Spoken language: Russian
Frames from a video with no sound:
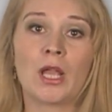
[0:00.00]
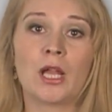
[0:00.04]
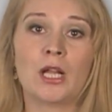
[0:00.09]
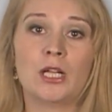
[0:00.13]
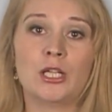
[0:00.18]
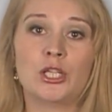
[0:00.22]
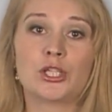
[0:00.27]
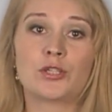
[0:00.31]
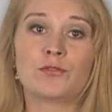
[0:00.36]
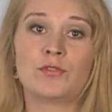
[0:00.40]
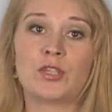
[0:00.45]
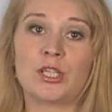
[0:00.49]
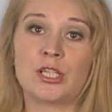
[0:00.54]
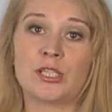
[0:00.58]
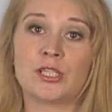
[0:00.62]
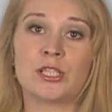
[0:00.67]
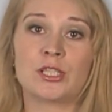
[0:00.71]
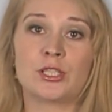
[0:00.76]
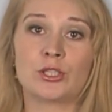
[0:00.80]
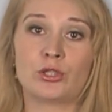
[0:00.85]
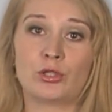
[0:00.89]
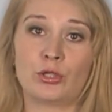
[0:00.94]
лишь в
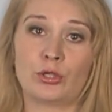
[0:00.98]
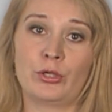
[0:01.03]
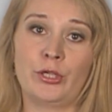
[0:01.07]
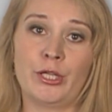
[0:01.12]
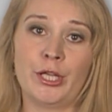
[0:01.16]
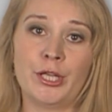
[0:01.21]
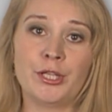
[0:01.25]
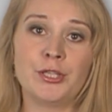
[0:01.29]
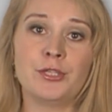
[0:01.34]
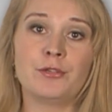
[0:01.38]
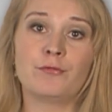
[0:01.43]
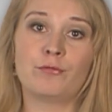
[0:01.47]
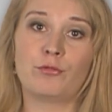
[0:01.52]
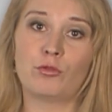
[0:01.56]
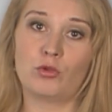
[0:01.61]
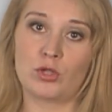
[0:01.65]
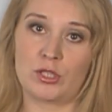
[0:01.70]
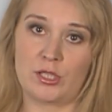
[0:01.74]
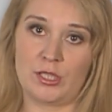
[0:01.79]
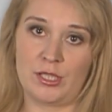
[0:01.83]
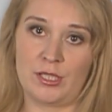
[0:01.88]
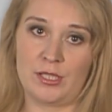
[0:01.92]
33-летнем
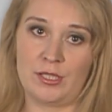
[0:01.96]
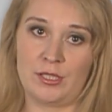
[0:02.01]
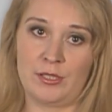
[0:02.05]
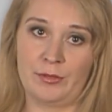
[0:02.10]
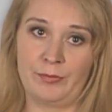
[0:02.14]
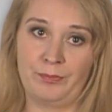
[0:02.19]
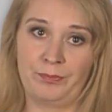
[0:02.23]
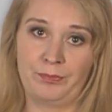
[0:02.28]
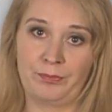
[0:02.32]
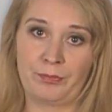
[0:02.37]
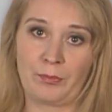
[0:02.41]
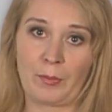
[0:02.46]
возрасте.